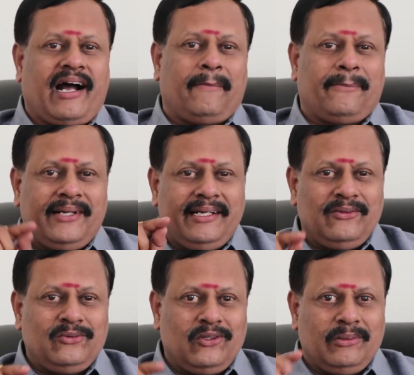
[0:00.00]

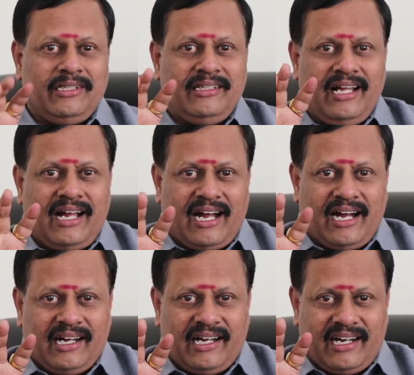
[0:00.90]
அப்படின்னு சொல்லும்பொழுது
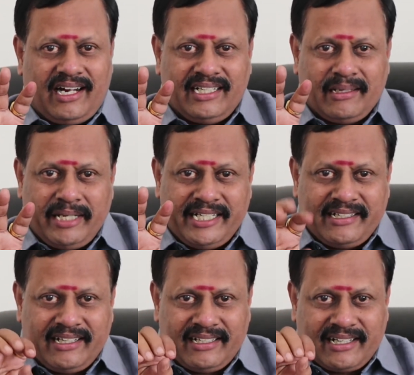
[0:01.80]

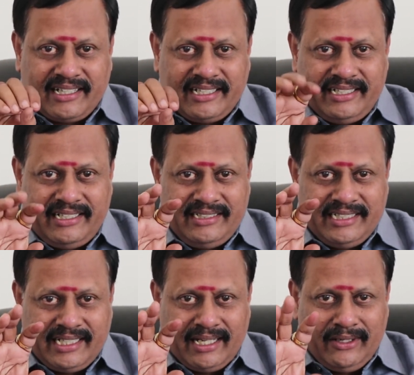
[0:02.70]
ஆட்டோமேட்டிக்காக அந்த கண்கள்
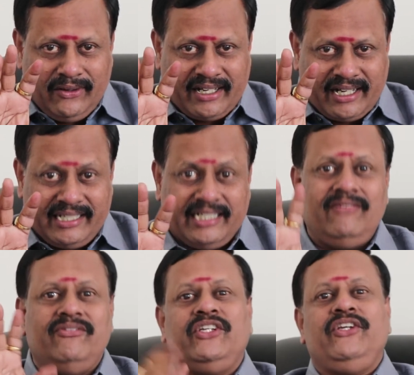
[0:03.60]
எதிராளியுடைய
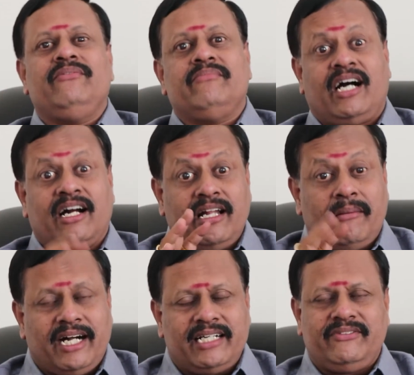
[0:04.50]
கண்கள் விரியும்
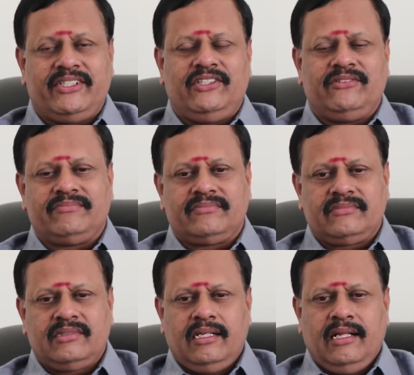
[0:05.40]
அகலமாக விரியும்
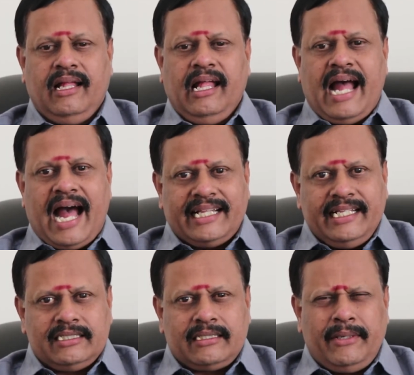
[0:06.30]

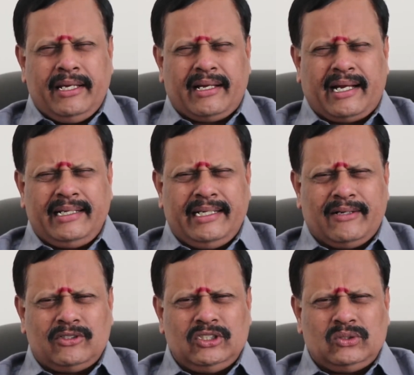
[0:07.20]
அதே சமயம்
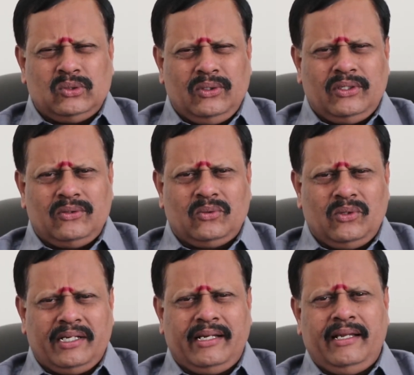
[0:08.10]
கண்களை கொஞ்சம் சுருக்கி
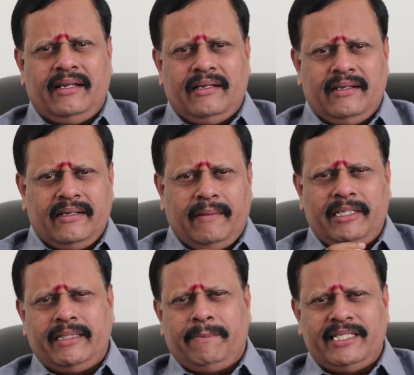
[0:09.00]
சுருக்கி
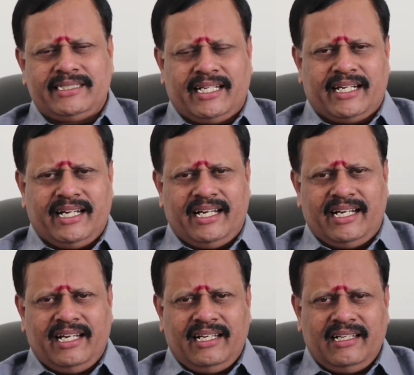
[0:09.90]
நம்மள்கிட்ட பேசினார்னா
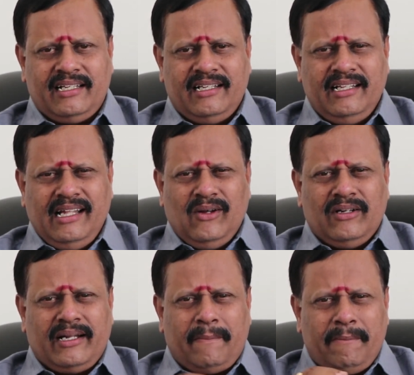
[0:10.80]

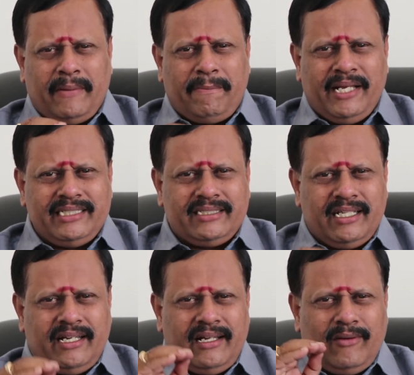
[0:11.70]
நம்ம
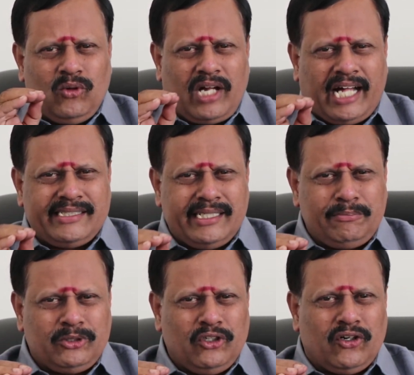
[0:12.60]
பேச்சில் ஒரு
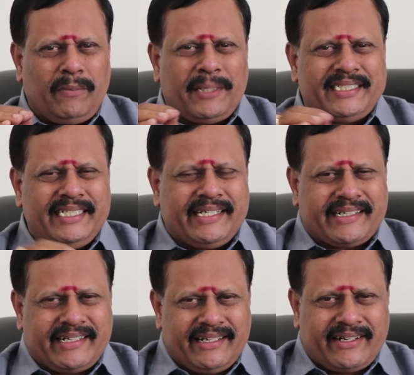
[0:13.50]
அதிருப்தியோடு பேசிகிட்டு
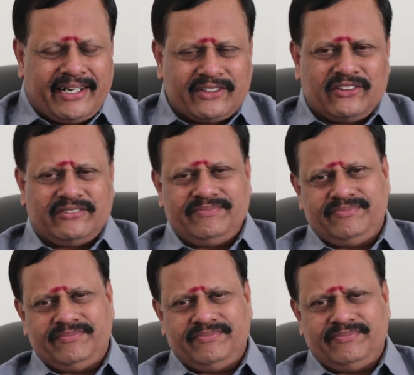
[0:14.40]
இருக்காருன்னு அர்த்தம்